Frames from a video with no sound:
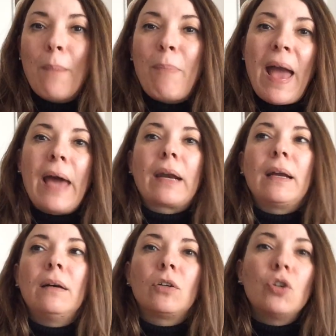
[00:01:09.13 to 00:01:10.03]

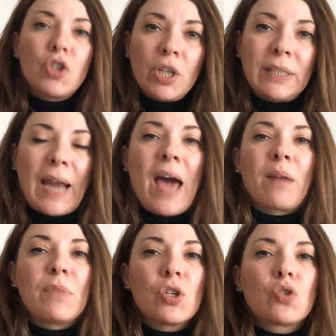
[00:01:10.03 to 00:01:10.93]
per
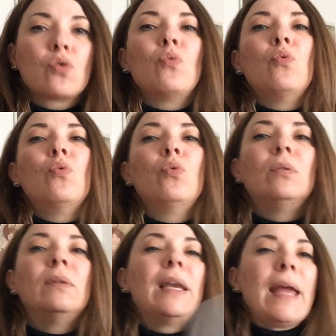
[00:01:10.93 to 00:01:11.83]
concentrarmi
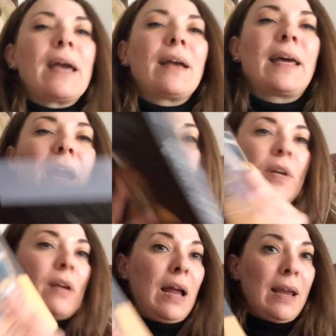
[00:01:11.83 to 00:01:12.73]
sulle
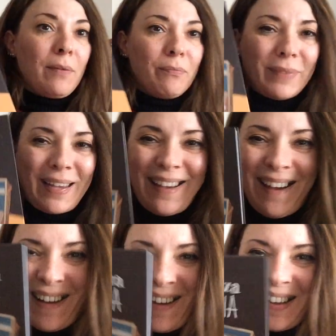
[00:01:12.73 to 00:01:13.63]
graphic, ale,
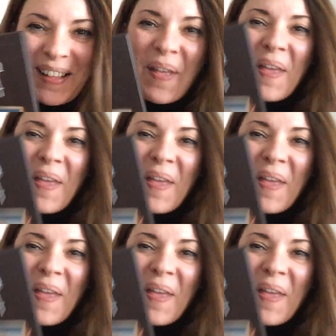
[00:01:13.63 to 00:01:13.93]
ah,